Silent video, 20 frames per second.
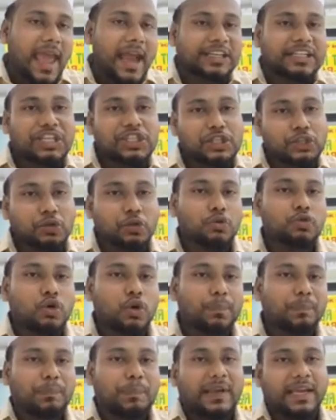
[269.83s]
একটা
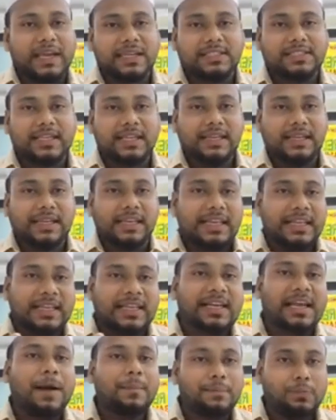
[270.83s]
সুযোগ পেয়েছেন
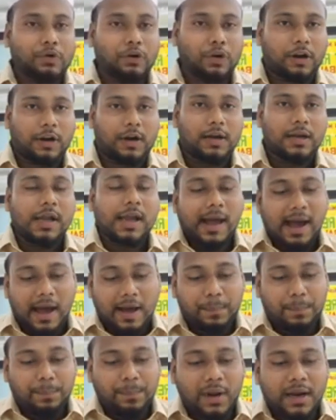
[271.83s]
ইনকাম করার
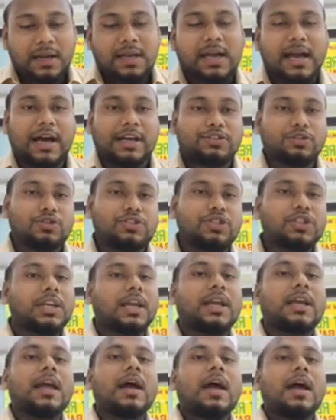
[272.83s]
আপনার কাজ হচ্ছে